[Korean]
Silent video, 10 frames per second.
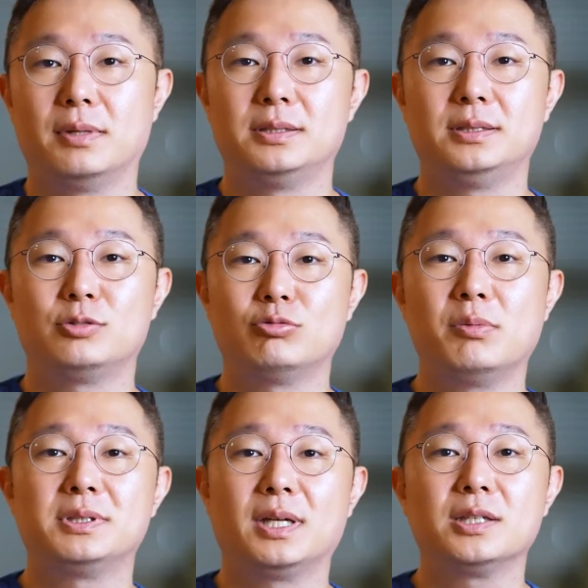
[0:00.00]
마치
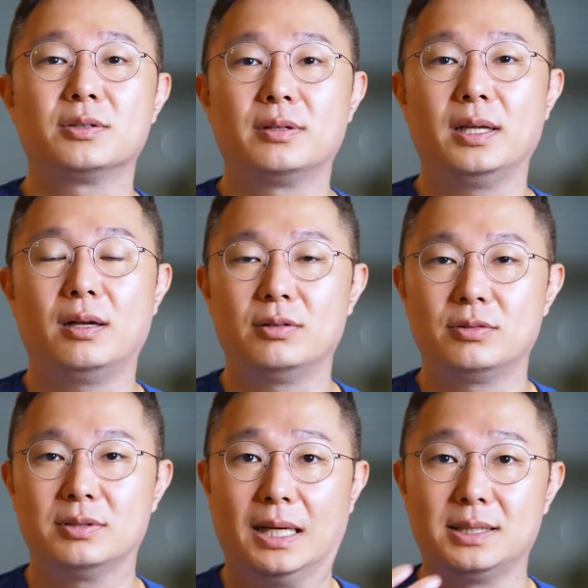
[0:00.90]
수요마취 하기 전에 어,
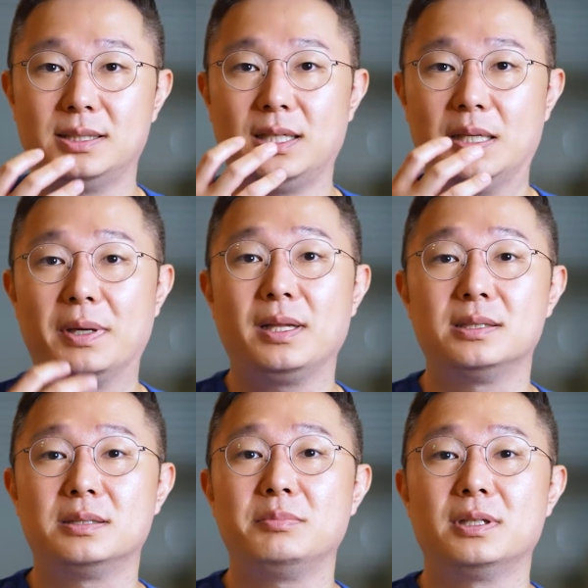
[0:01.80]
저 장치가 입안에
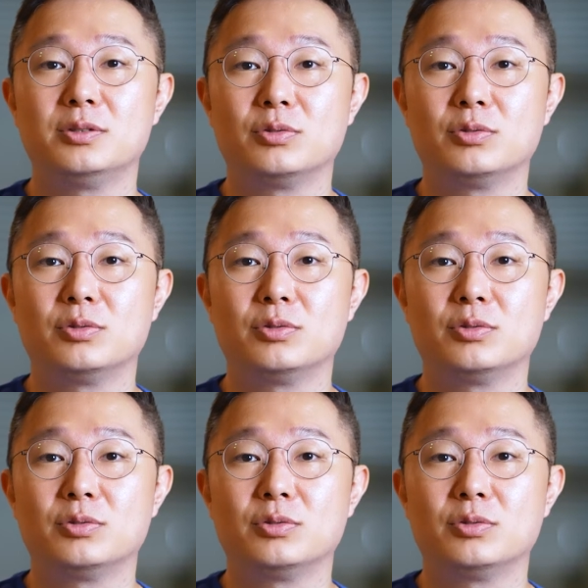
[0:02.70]
있습니다